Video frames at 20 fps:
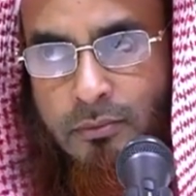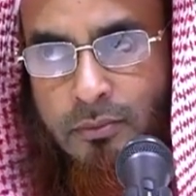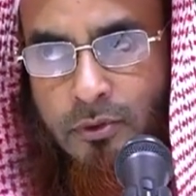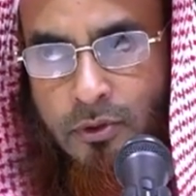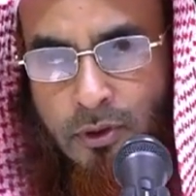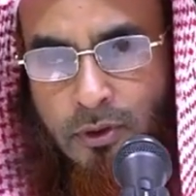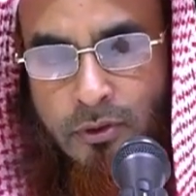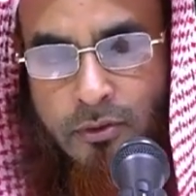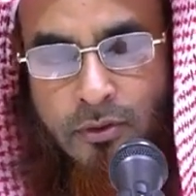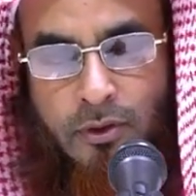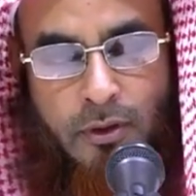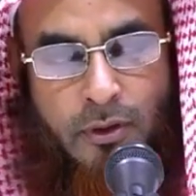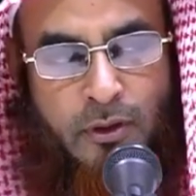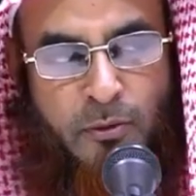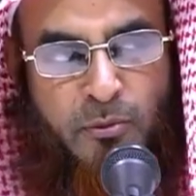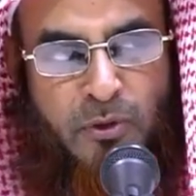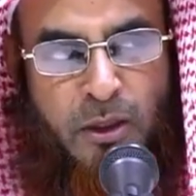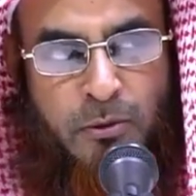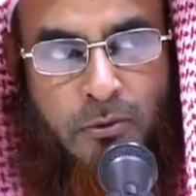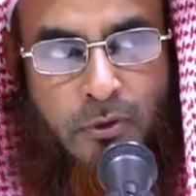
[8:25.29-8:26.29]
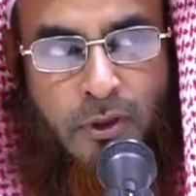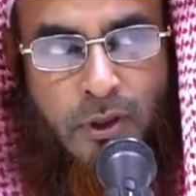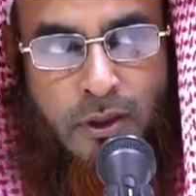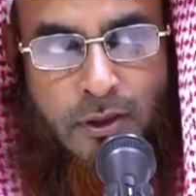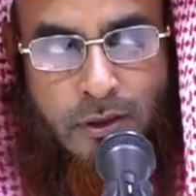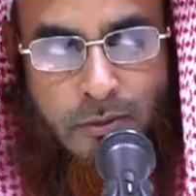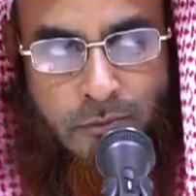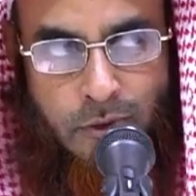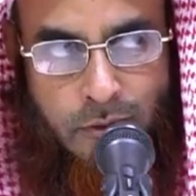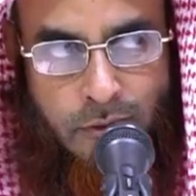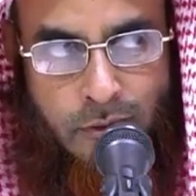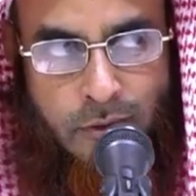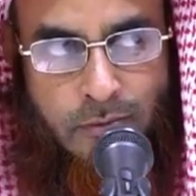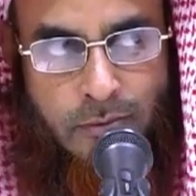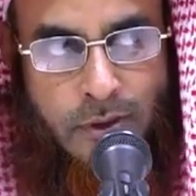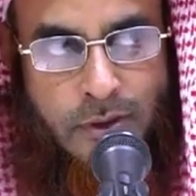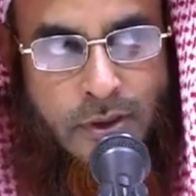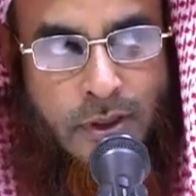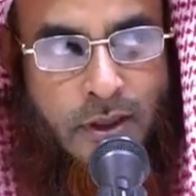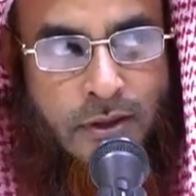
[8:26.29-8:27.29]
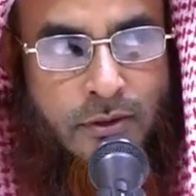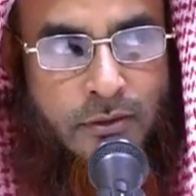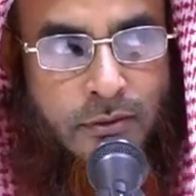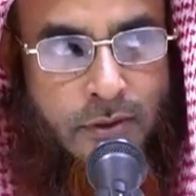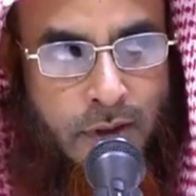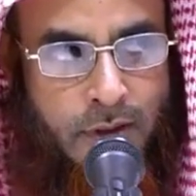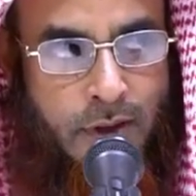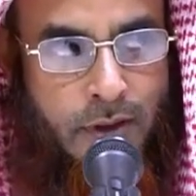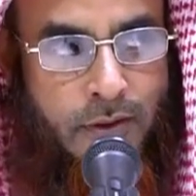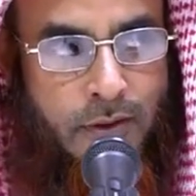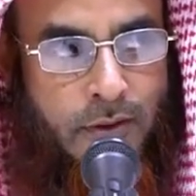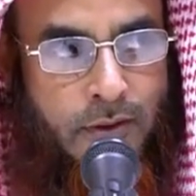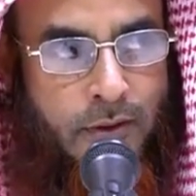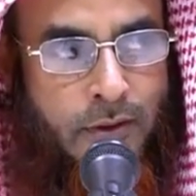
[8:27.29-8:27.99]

সরাসরি এরকম না বলে একটা ভদ্র ভাষা আছে দরির